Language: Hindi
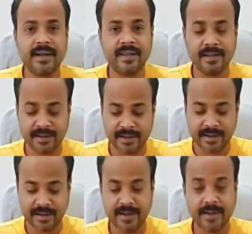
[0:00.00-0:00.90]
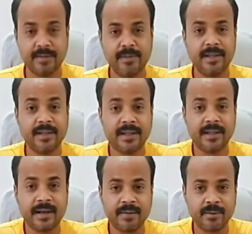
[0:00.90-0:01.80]
कर लिया था लेकिन मुझे
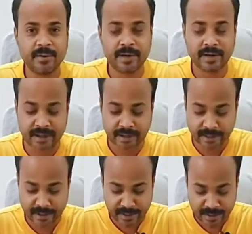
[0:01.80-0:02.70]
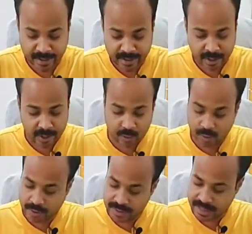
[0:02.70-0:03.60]
अचानक आप लोगों के बारे में याद आया
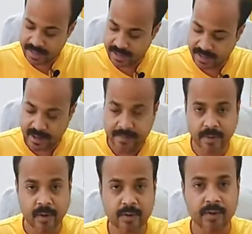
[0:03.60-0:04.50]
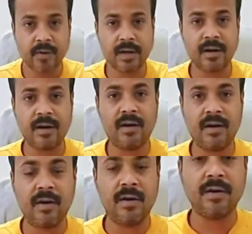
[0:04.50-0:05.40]
तो ये है एम ऑडियो का
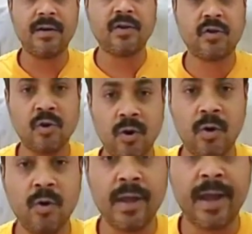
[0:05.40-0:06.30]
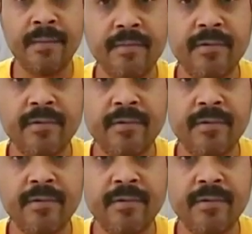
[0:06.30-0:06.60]
सोलो